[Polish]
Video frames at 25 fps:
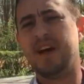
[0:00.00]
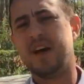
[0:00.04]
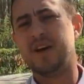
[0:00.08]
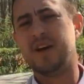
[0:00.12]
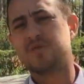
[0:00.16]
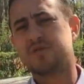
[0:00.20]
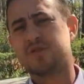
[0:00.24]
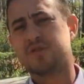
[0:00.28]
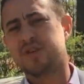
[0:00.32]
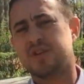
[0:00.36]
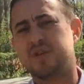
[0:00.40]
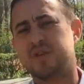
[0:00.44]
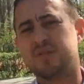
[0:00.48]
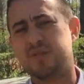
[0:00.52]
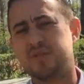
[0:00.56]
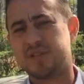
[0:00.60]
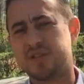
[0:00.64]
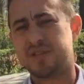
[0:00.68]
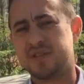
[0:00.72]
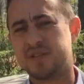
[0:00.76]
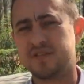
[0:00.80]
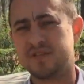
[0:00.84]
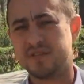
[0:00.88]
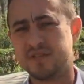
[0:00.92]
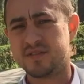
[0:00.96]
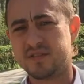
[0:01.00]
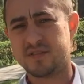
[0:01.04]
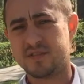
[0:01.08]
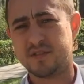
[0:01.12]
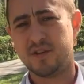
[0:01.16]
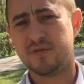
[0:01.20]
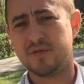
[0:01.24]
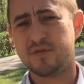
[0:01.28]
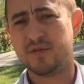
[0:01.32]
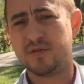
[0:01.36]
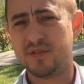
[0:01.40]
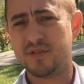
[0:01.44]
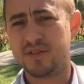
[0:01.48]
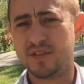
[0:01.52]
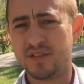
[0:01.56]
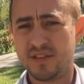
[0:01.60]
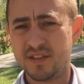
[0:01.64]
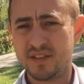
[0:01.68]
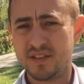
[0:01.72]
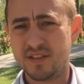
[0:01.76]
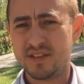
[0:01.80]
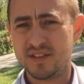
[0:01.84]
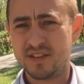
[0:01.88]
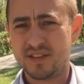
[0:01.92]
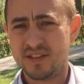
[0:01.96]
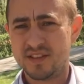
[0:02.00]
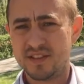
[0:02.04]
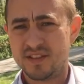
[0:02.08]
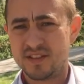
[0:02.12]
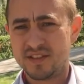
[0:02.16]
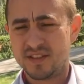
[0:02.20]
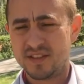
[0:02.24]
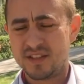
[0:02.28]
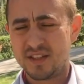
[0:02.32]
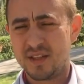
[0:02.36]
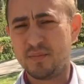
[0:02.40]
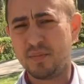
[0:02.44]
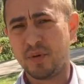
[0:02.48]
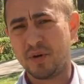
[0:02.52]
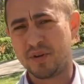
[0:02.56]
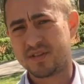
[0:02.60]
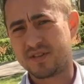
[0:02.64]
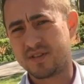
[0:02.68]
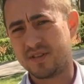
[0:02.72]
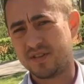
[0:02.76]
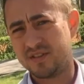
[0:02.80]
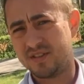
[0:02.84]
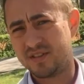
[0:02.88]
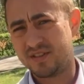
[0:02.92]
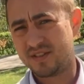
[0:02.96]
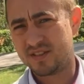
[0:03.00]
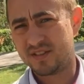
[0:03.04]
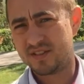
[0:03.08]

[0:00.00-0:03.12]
a już to robisz znowu. I po co?